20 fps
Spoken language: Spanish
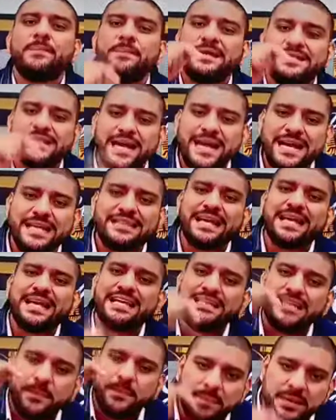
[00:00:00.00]

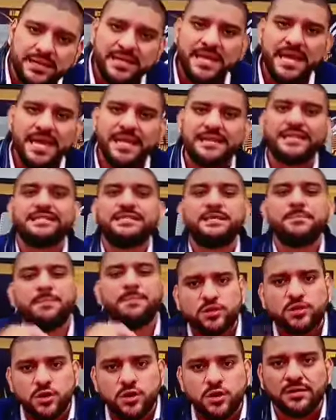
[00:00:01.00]
especialistas independientes
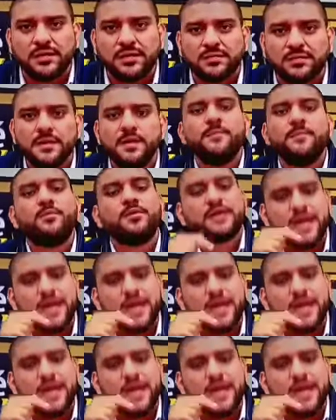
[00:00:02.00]
y patriotas,